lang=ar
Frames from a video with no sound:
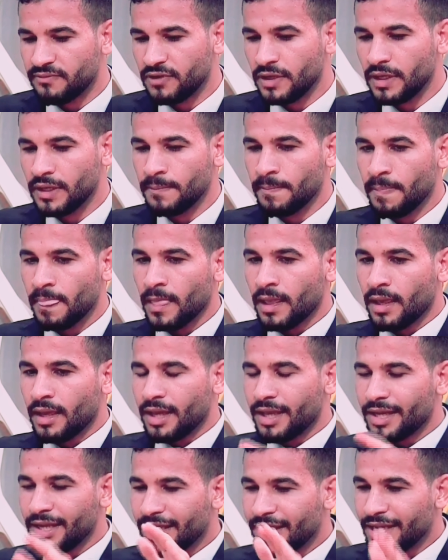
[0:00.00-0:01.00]
فيه
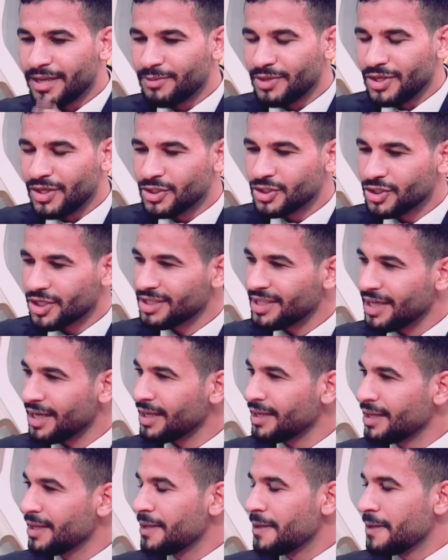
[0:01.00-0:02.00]
ان احنا بيجي الشتاء
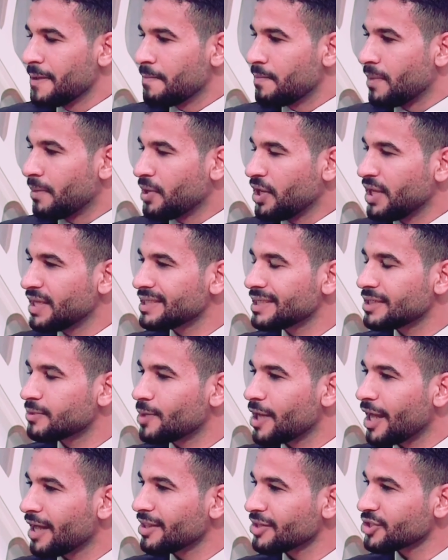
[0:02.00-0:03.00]
ما بنحسش
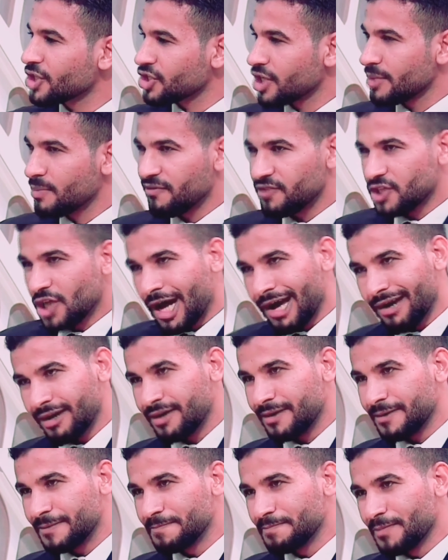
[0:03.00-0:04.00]
بالعطش عشان ما فيش حر
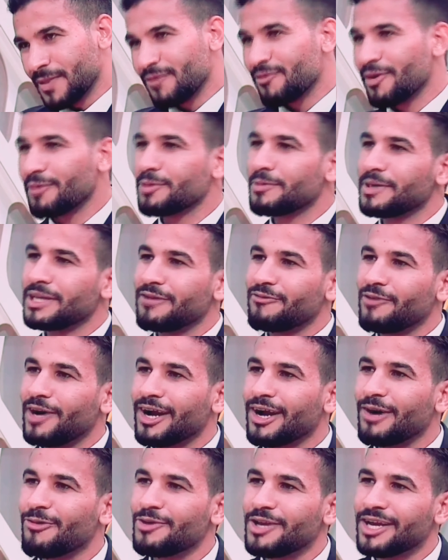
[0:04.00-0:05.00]
فبتبقى
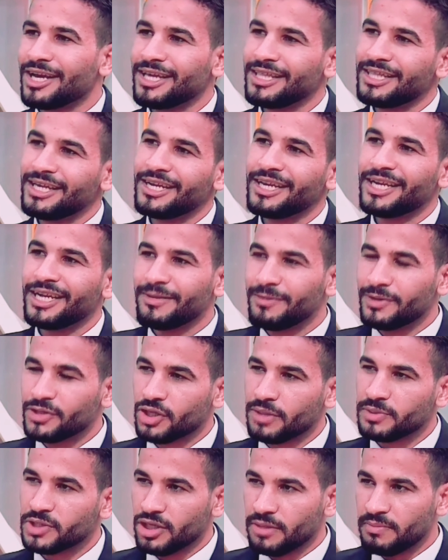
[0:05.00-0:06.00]
دفعه قويه جدا ان احنا ما
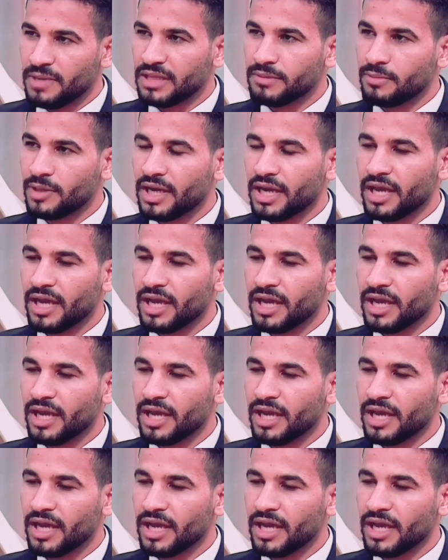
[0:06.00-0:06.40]
نشربش كميات ميه